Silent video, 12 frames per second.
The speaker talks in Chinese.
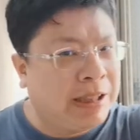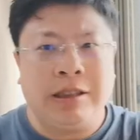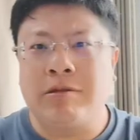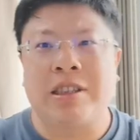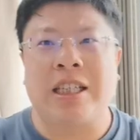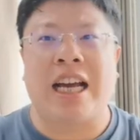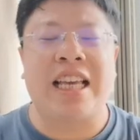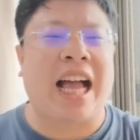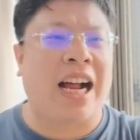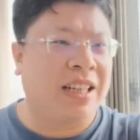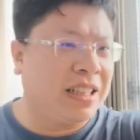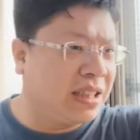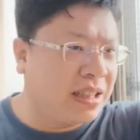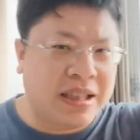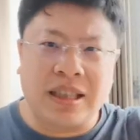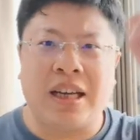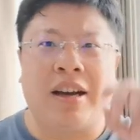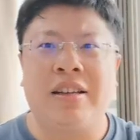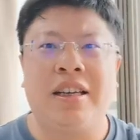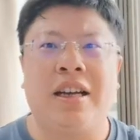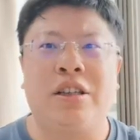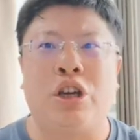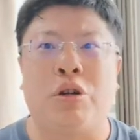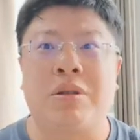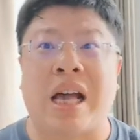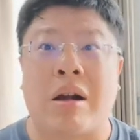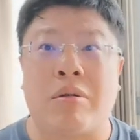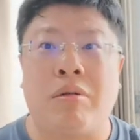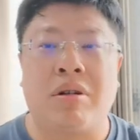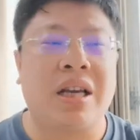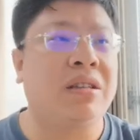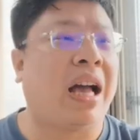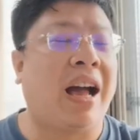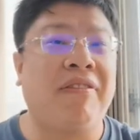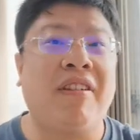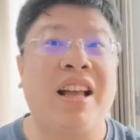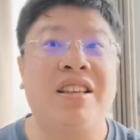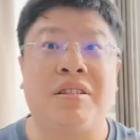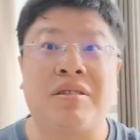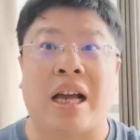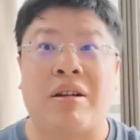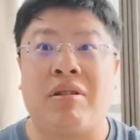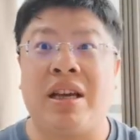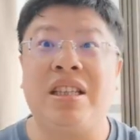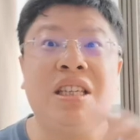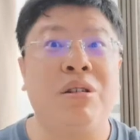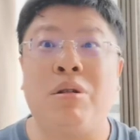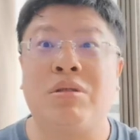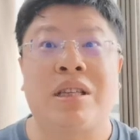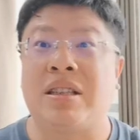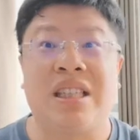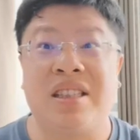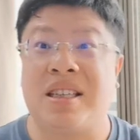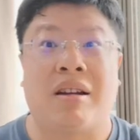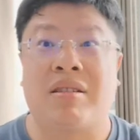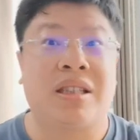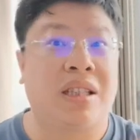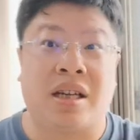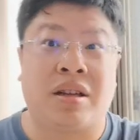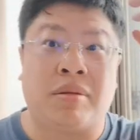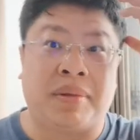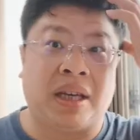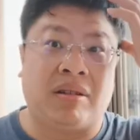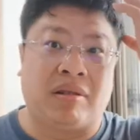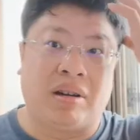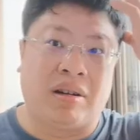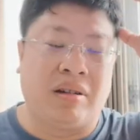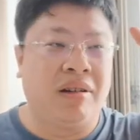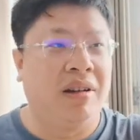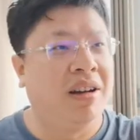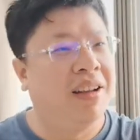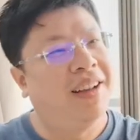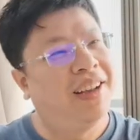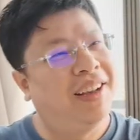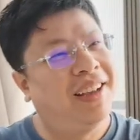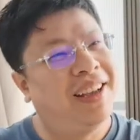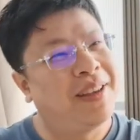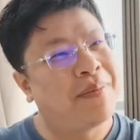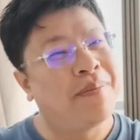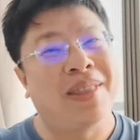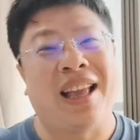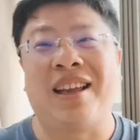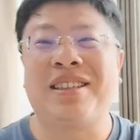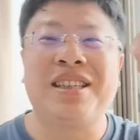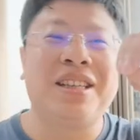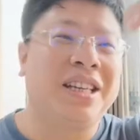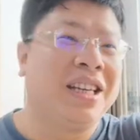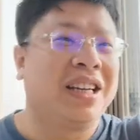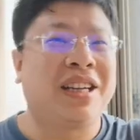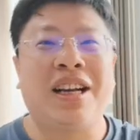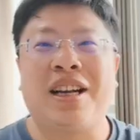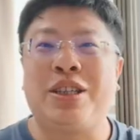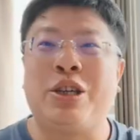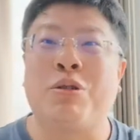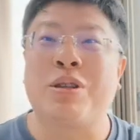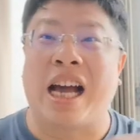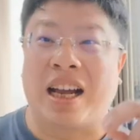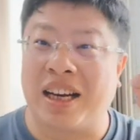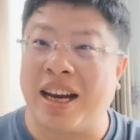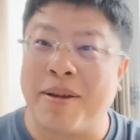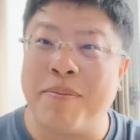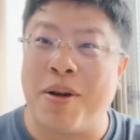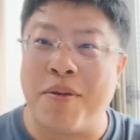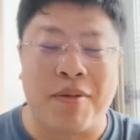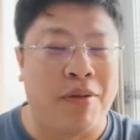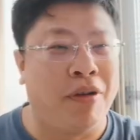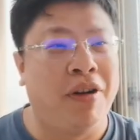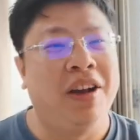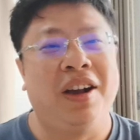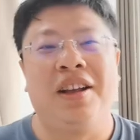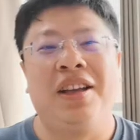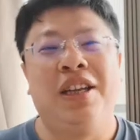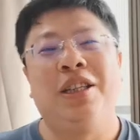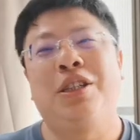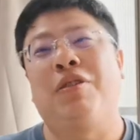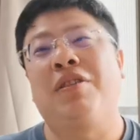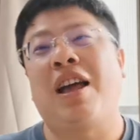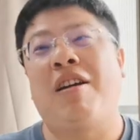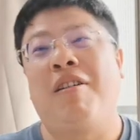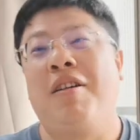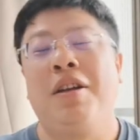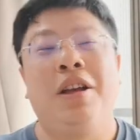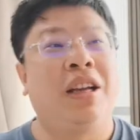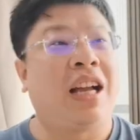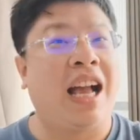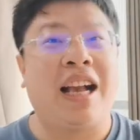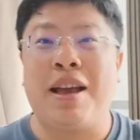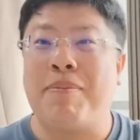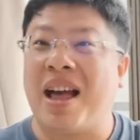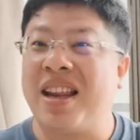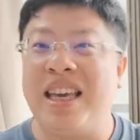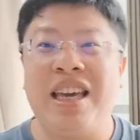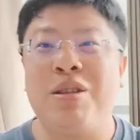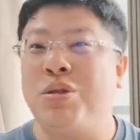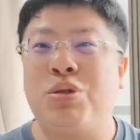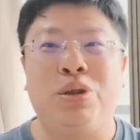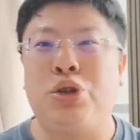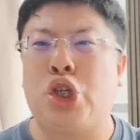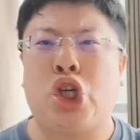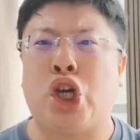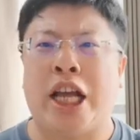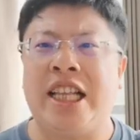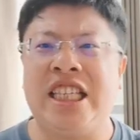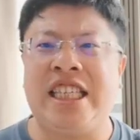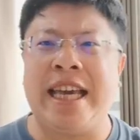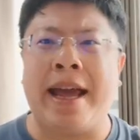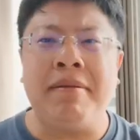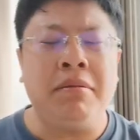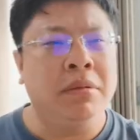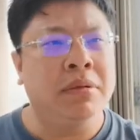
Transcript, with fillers: 用这来压你，只是一个一个酋长国，那是阿富汗酋长国，连进贡清朝的资格都没有啊！他是各个酋长的联盟国，穷到还可以把英军全歼，